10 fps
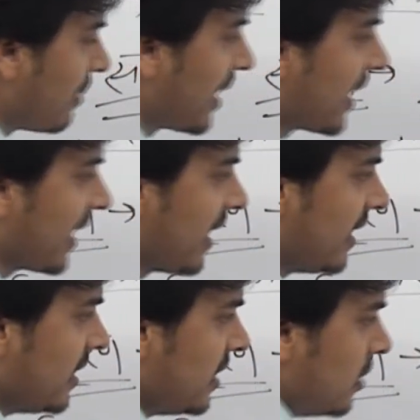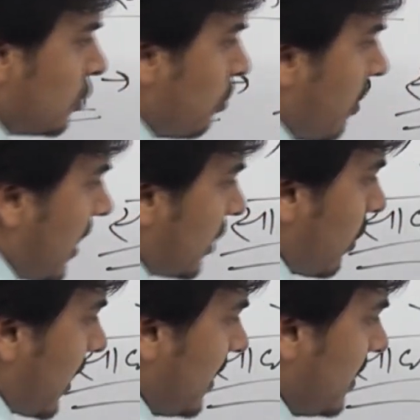मारा गया है तो बाण
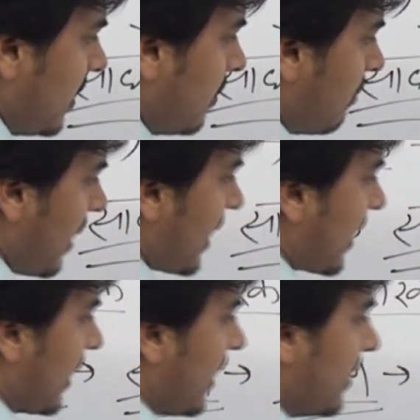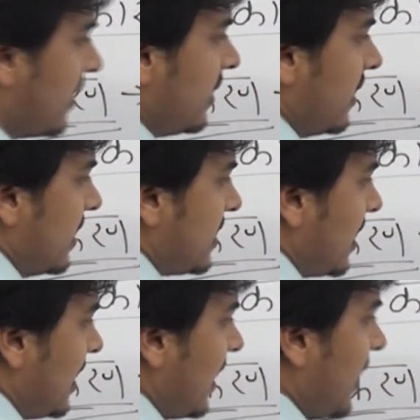द्वारा मारा गया है
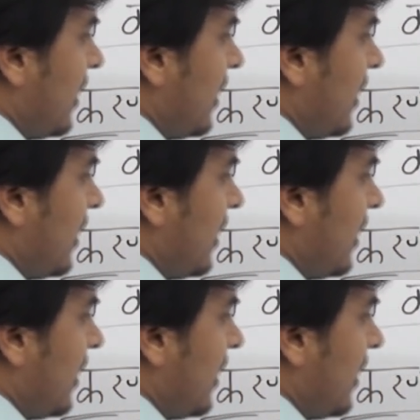इसीलिए